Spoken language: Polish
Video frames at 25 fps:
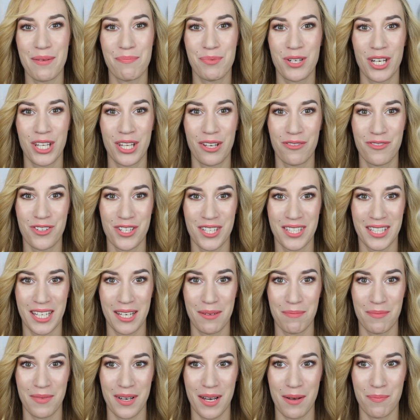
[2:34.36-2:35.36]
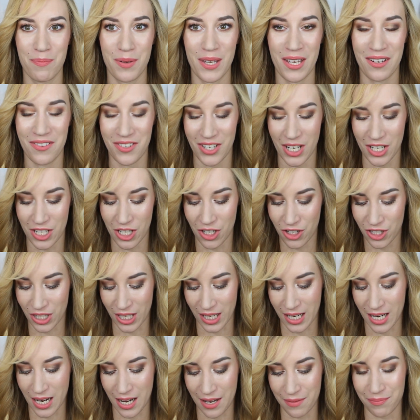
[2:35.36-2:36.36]
Przede wszystkim pierwsza rzecz
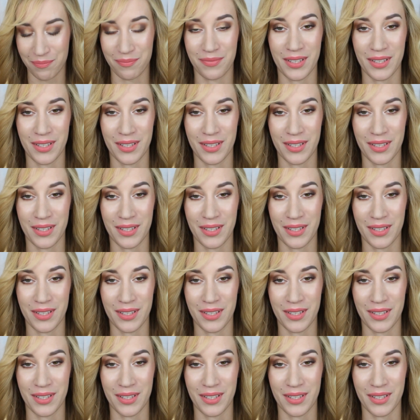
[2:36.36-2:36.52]
taka